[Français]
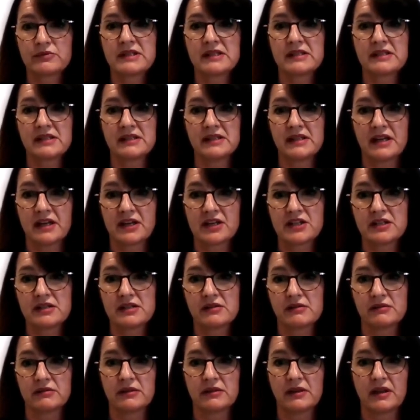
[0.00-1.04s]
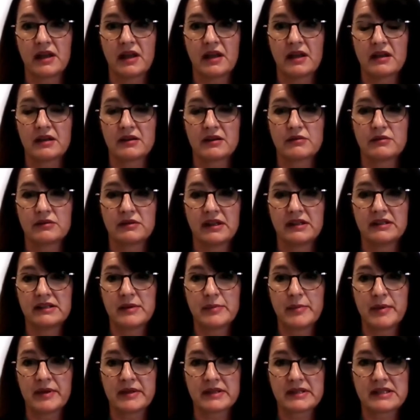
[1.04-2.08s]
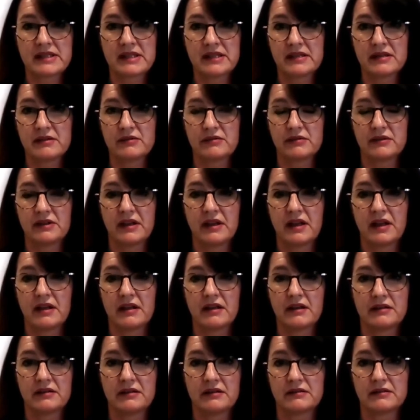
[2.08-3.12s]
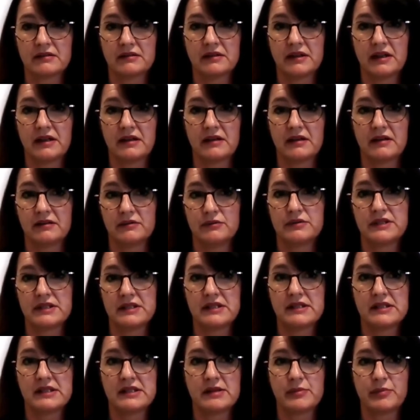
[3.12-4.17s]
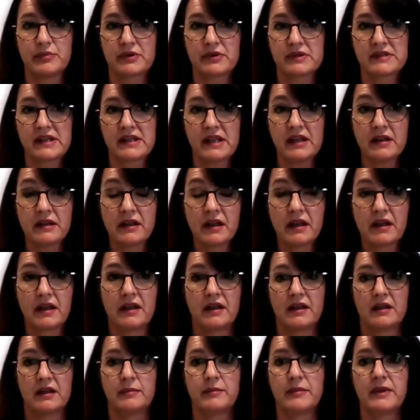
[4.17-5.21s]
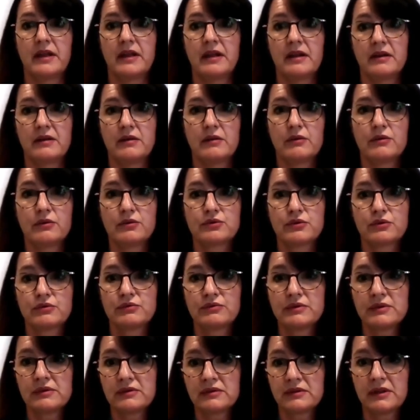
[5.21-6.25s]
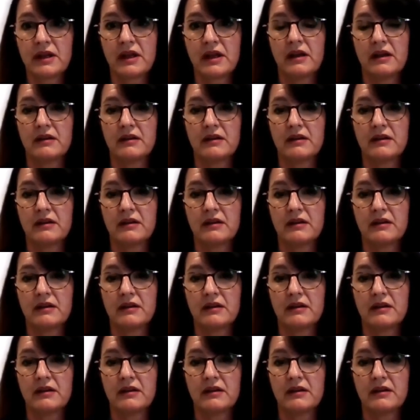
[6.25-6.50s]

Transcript: toute cette énergie qu'on a, qu'on a dépensée, qu'on a, qu'on a utilisée pour ça, ben, aujourd'hui, on,